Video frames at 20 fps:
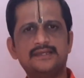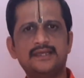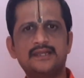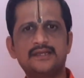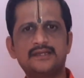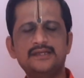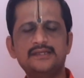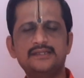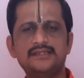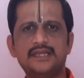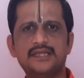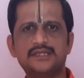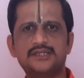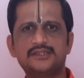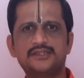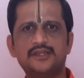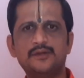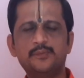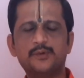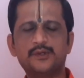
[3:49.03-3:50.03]
எனக்கு இந்த
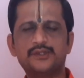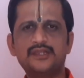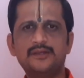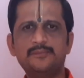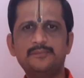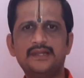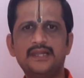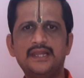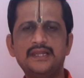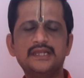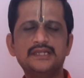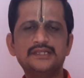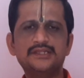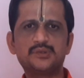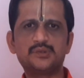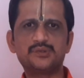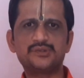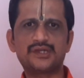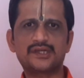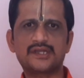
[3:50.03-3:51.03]
நட்சத்திரம் பொத்தம் இல்லைன்னு எழுதி
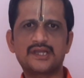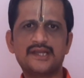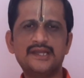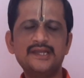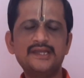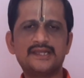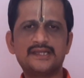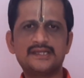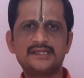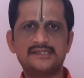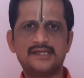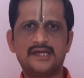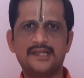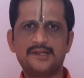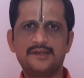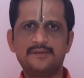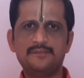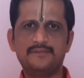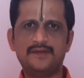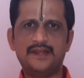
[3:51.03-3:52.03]
கொடுத்துருக்காங்க எனக்கு
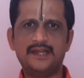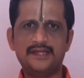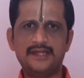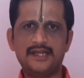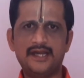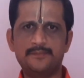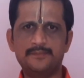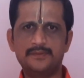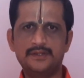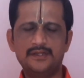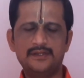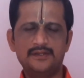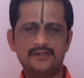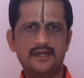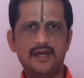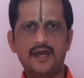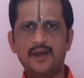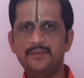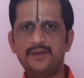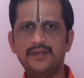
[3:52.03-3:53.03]
ஜாதகம் வேண்டாம்
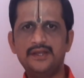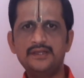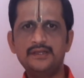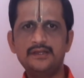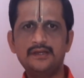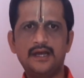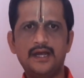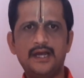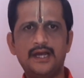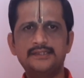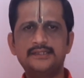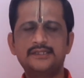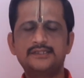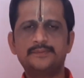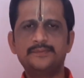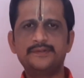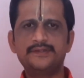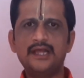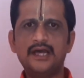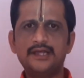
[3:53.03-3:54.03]
அப்படின்னு அந்த
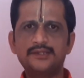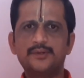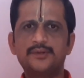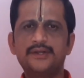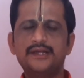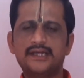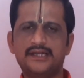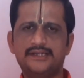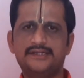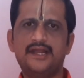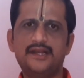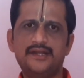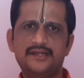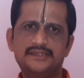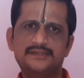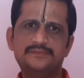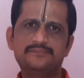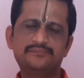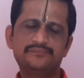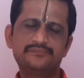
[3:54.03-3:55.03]
சமயத்தில் அதோட கட்
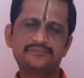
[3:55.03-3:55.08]
ஆகிடுது